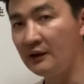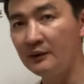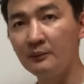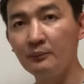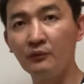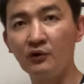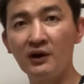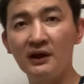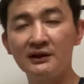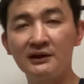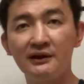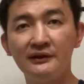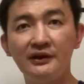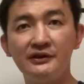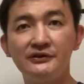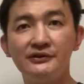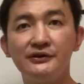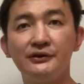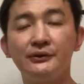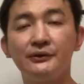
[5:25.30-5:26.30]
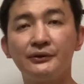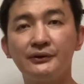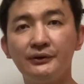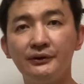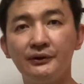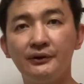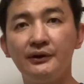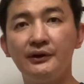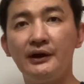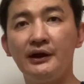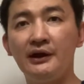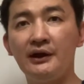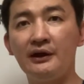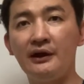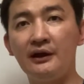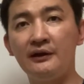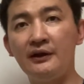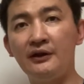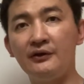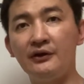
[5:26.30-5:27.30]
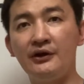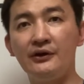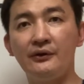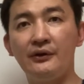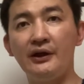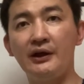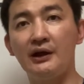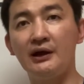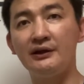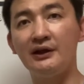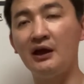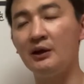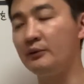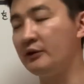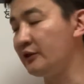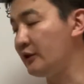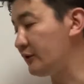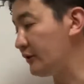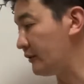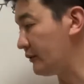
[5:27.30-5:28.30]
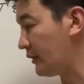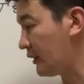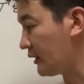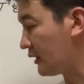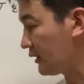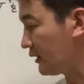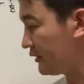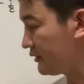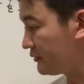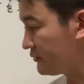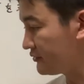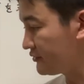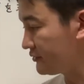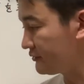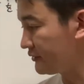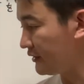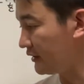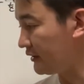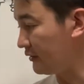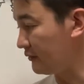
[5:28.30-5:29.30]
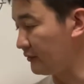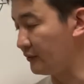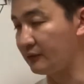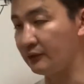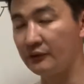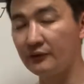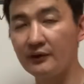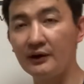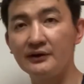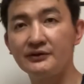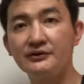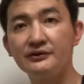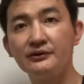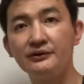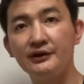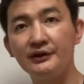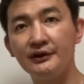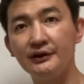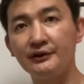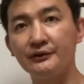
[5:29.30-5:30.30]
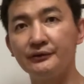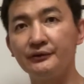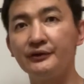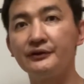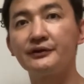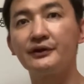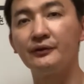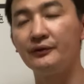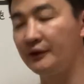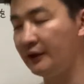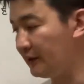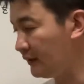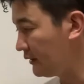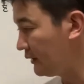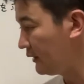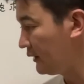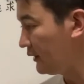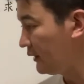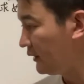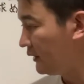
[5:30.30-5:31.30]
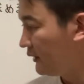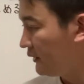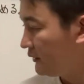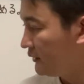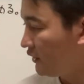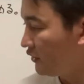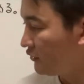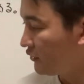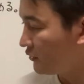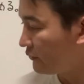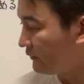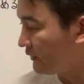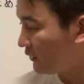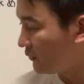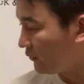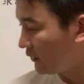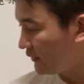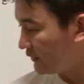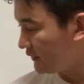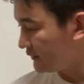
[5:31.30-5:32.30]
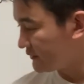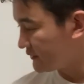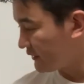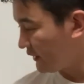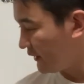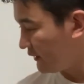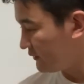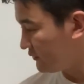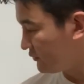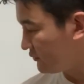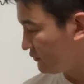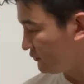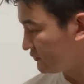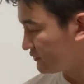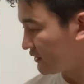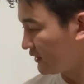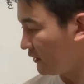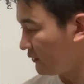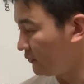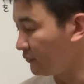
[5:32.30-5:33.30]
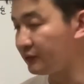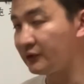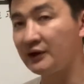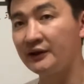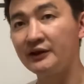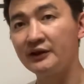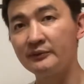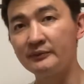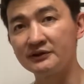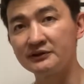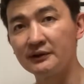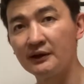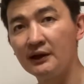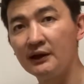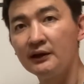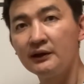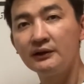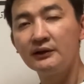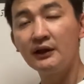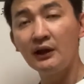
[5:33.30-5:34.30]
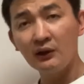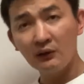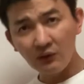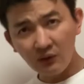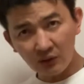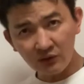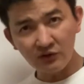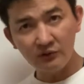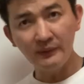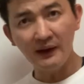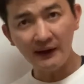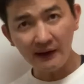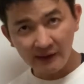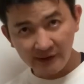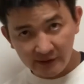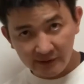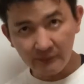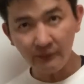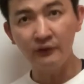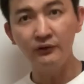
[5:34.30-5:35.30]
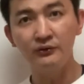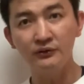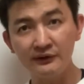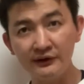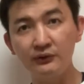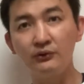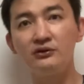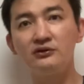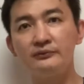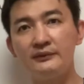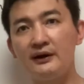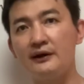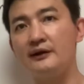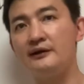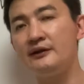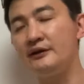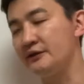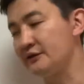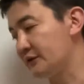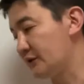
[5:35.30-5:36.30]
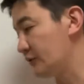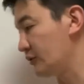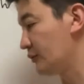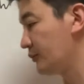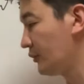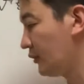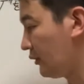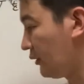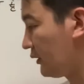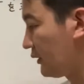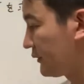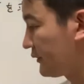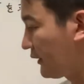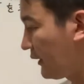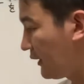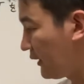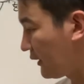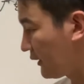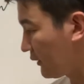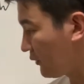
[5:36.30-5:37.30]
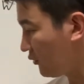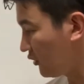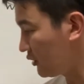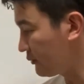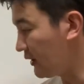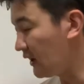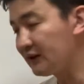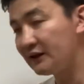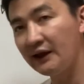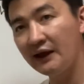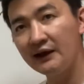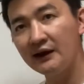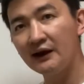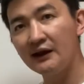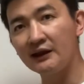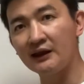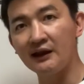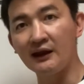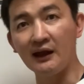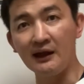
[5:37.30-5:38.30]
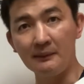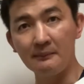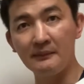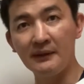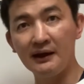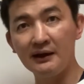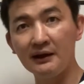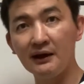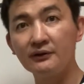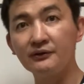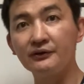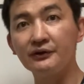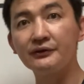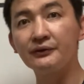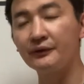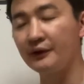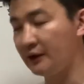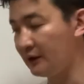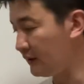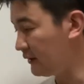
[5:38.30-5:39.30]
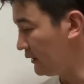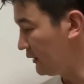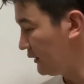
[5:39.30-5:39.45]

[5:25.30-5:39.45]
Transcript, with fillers: もらった熱量と、えー、エネルギーの変化、内部エネルギーの変化が等しくなってるってことからすぐ出てくるんですけどね。なので、まあ、こうやって使える、使うことができます。で、ごく稀に、本当にごく稀にですけども、えー、これも与えられてない場合があるんですよね。